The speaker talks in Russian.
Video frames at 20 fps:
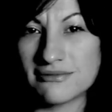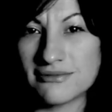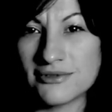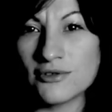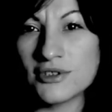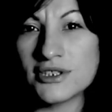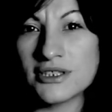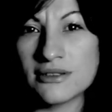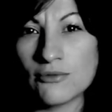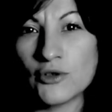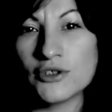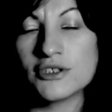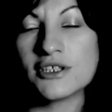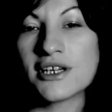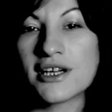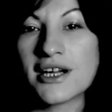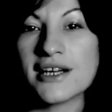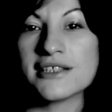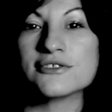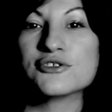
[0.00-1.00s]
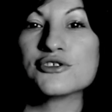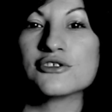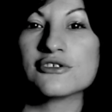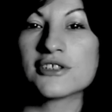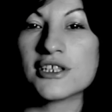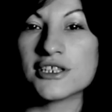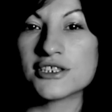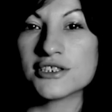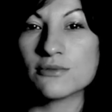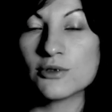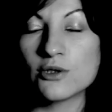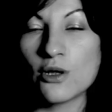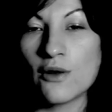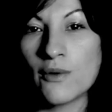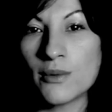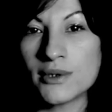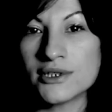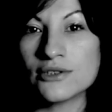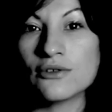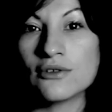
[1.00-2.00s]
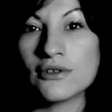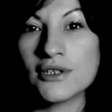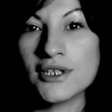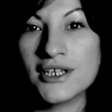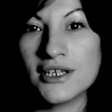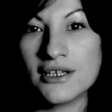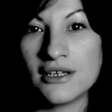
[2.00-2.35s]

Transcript: Ну, это мой таракан, что с каждым словом оно,